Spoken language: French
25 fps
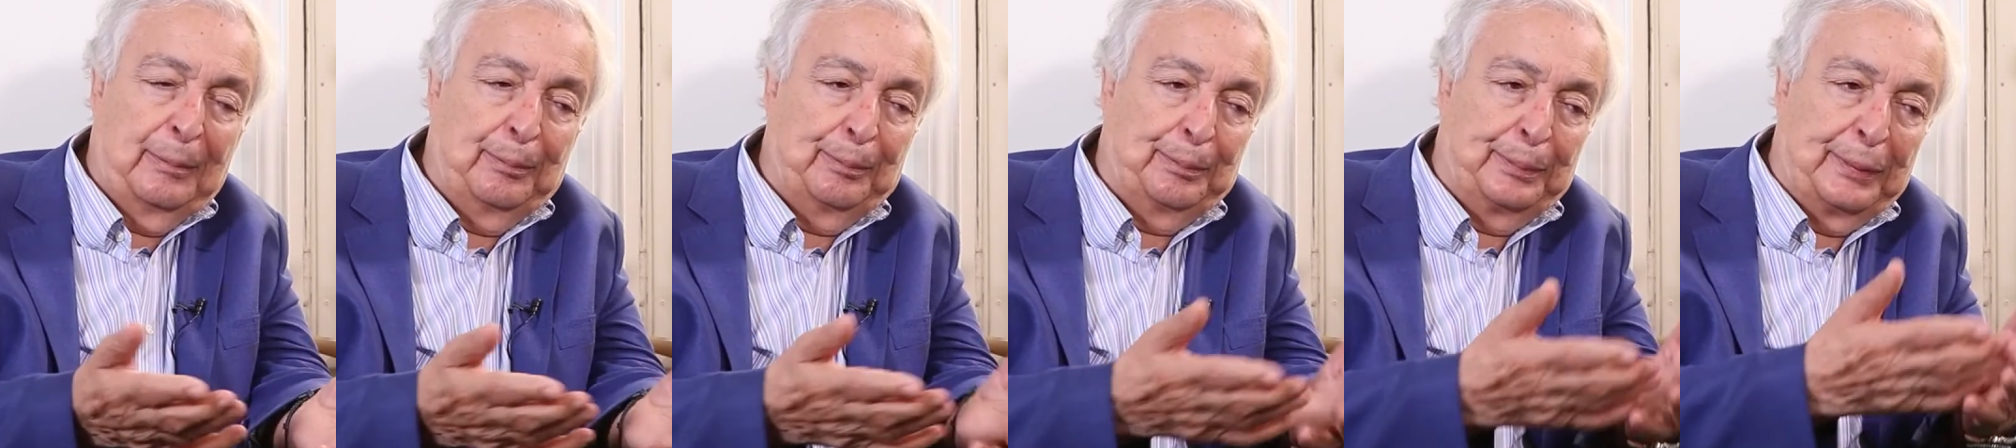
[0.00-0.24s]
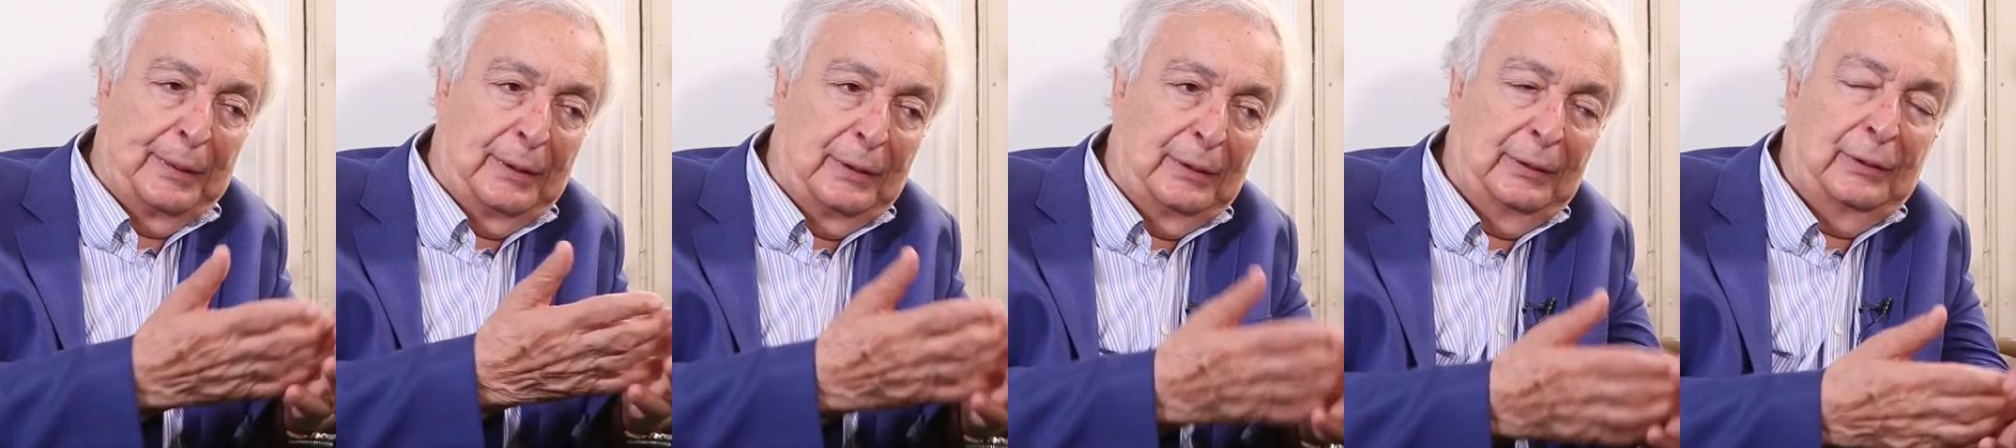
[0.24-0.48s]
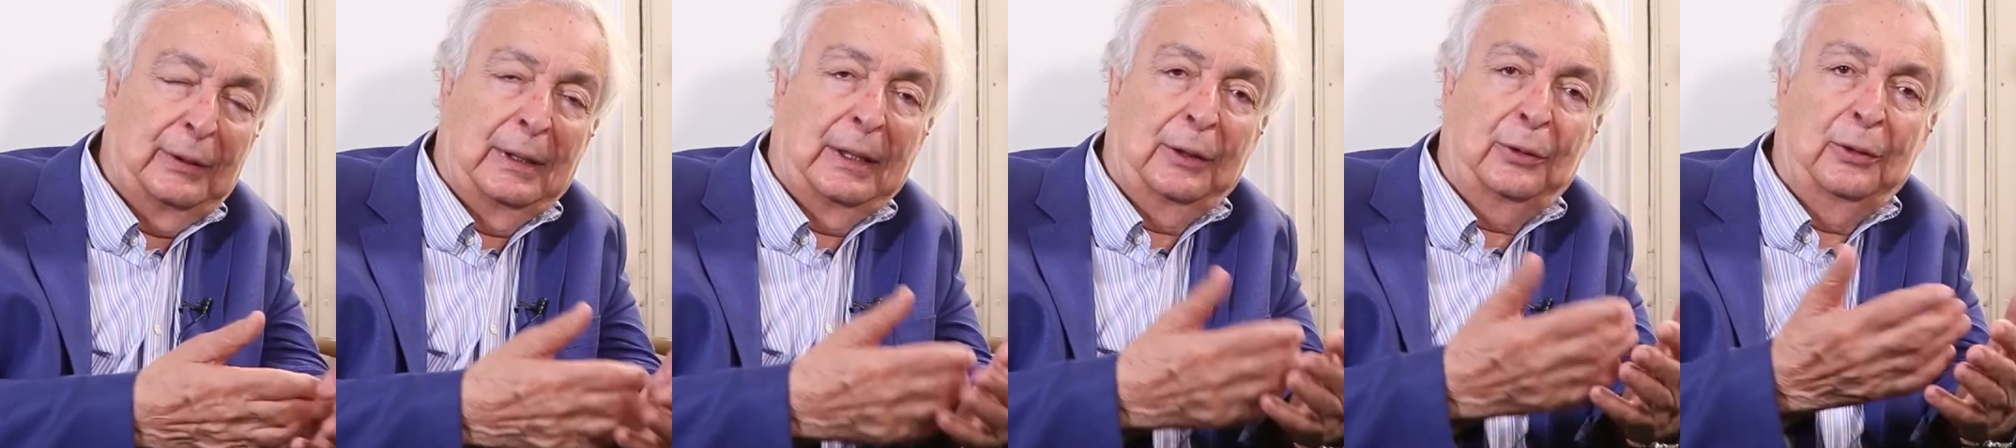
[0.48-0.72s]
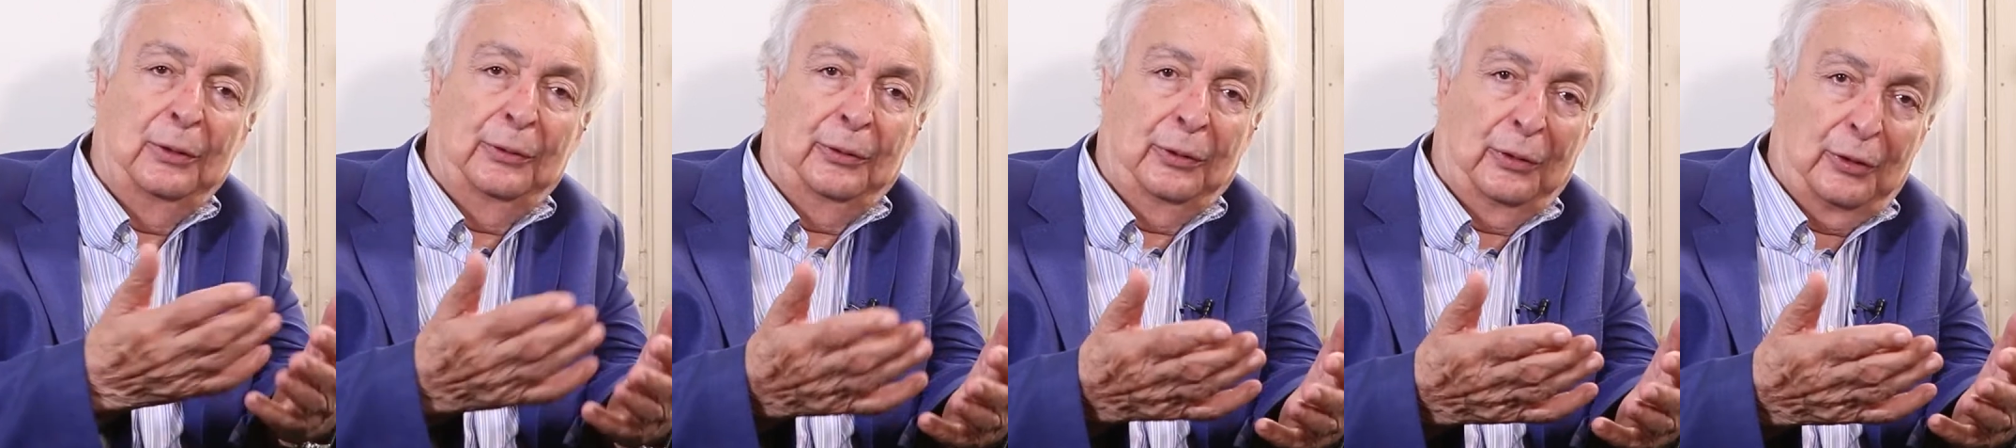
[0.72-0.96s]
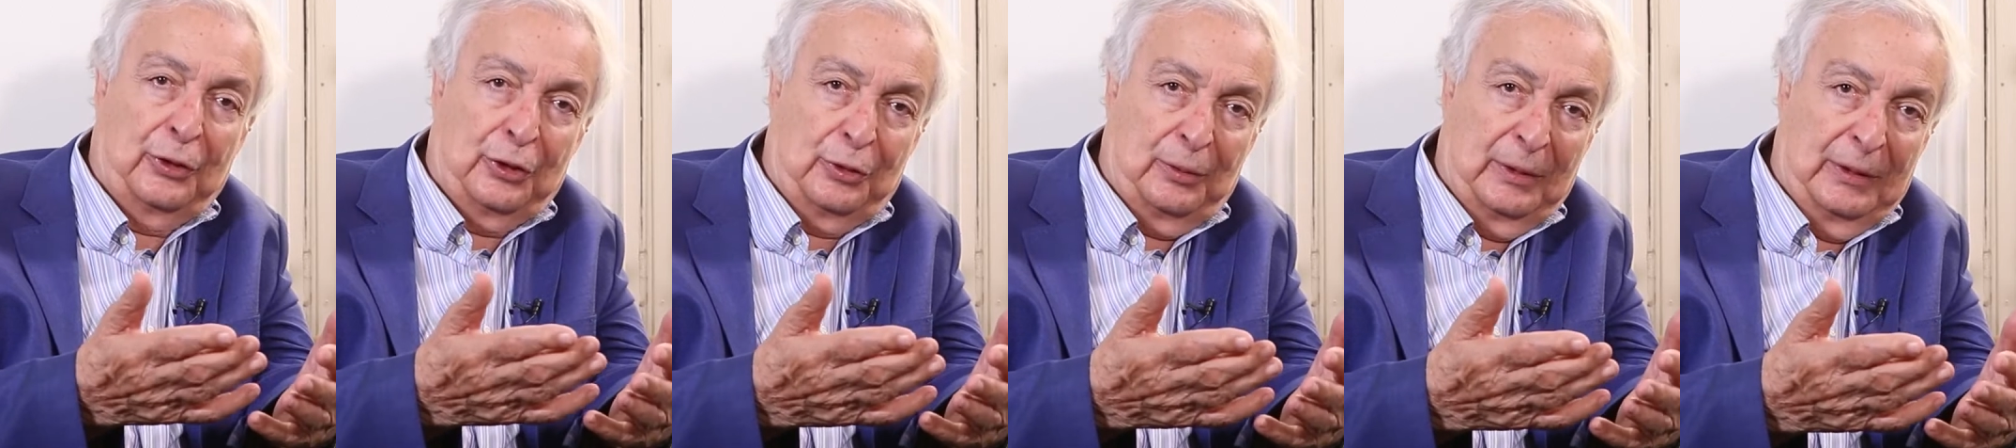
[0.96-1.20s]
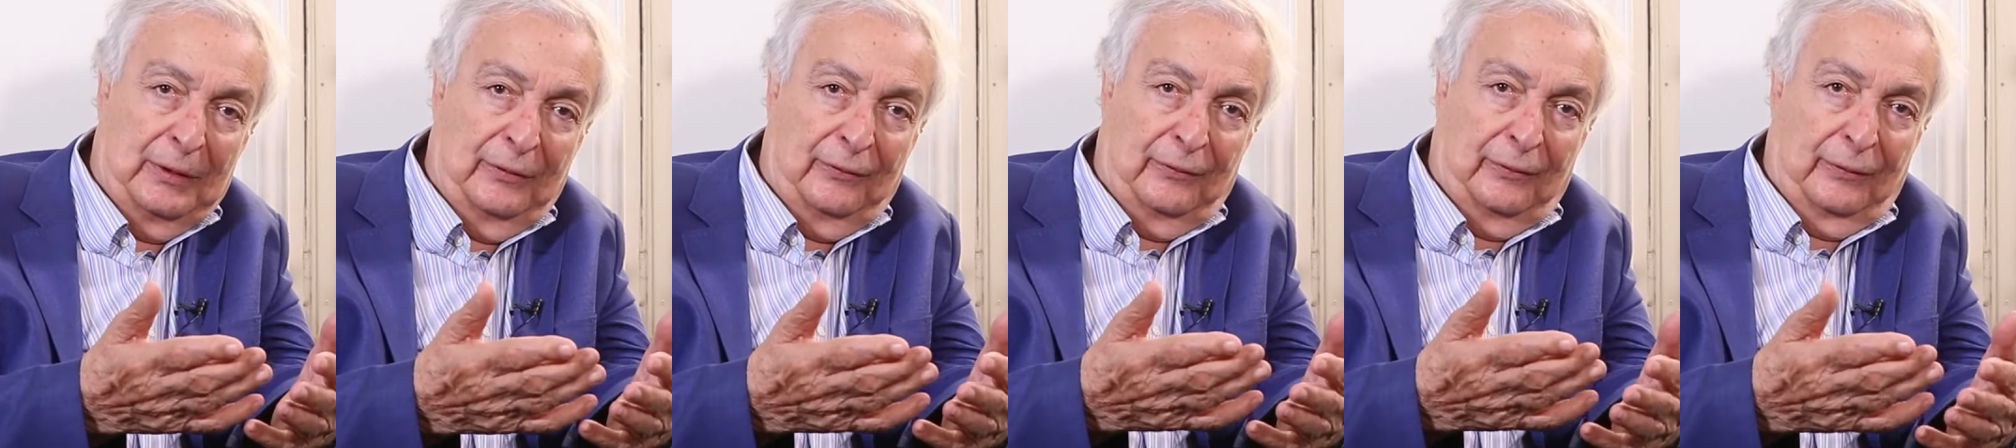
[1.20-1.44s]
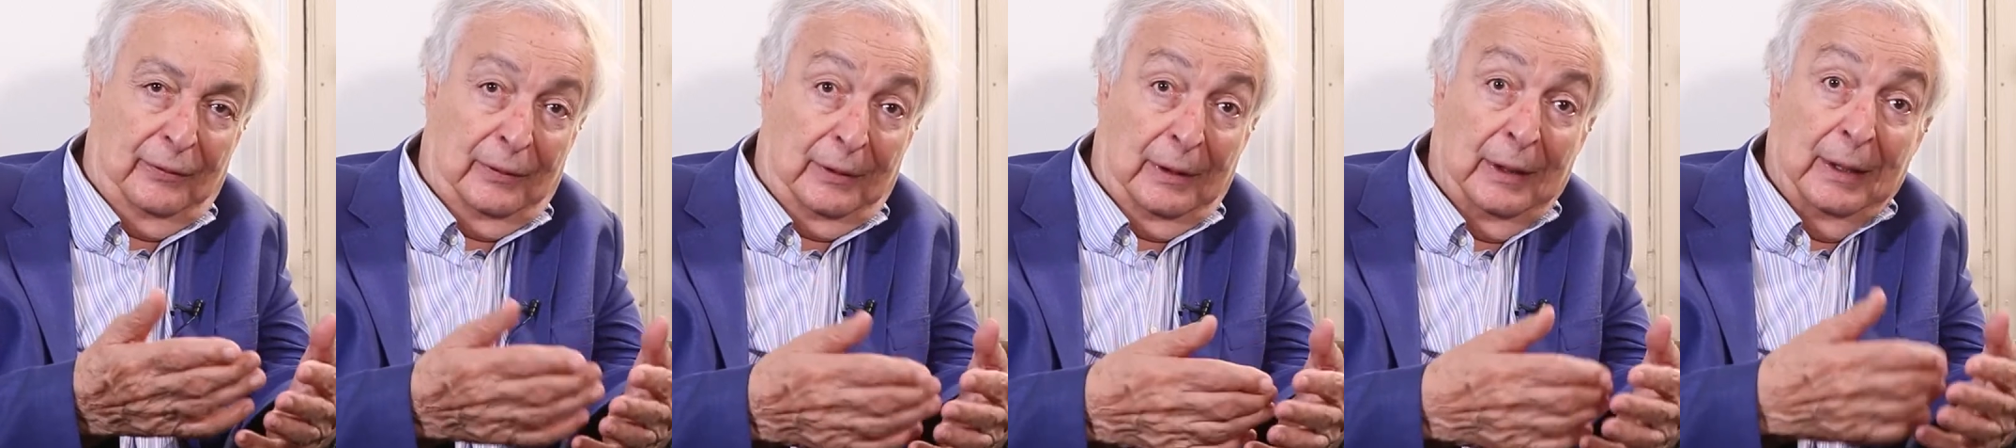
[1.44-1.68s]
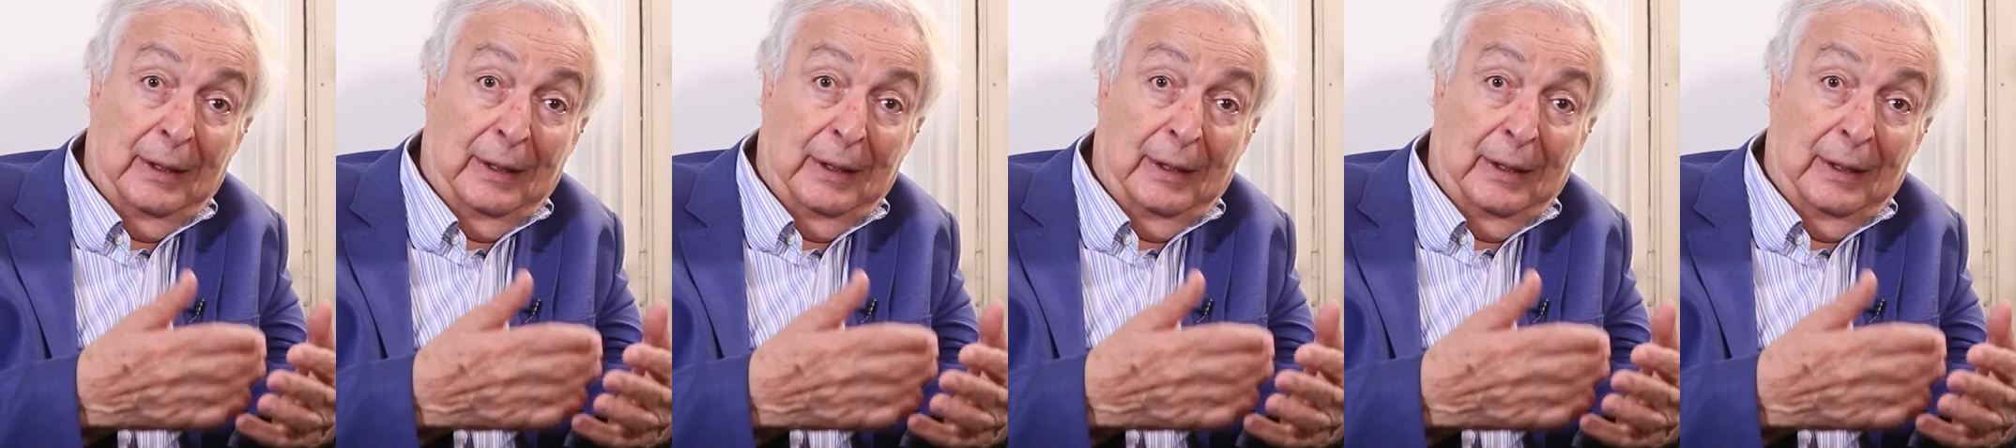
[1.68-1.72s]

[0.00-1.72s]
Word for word: pans de la culture juive,